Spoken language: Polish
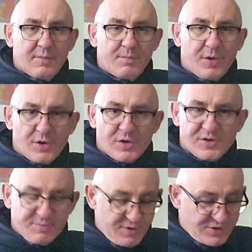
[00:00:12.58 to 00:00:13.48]
Po
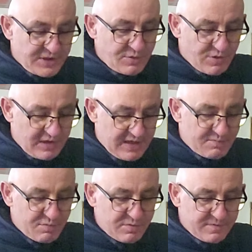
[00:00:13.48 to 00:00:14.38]
rozmnożeniu
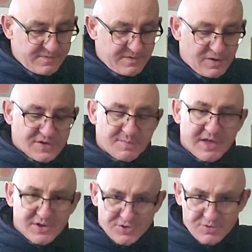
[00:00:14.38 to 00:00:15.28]
chlebów o
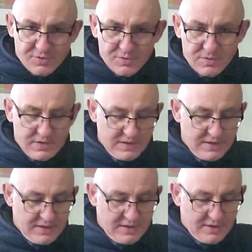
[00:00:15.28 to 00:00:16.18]
zmierzchu
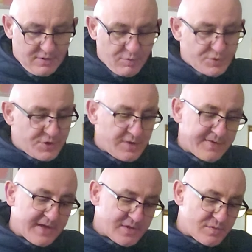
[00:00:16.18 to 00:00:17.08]

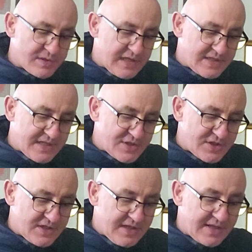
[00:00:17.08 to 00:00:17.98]
uczniowie Jezusa
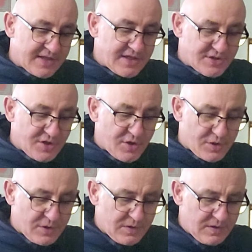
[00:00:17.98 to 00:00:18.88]
zeszli nad
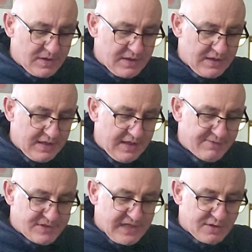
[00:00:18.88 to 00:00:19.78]
jezioro i
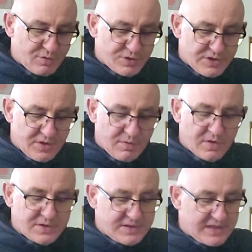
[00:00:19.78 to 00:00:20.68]
wsiadłszy do
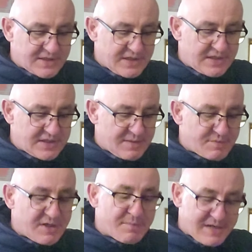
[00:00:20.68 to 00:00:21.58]
łodzi zaczęli się
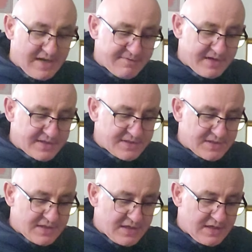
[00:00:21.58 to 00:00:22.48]

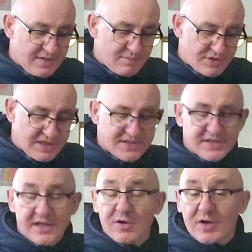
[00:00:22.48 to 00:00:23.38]
przeprawiać przez
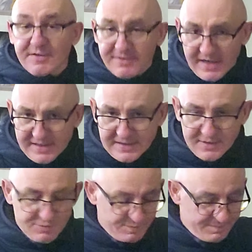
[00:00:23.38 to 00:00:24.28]
nie do
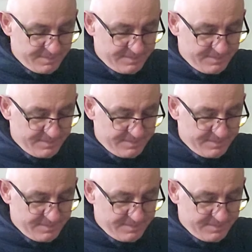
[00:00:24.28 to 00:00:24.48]
Kafarneum.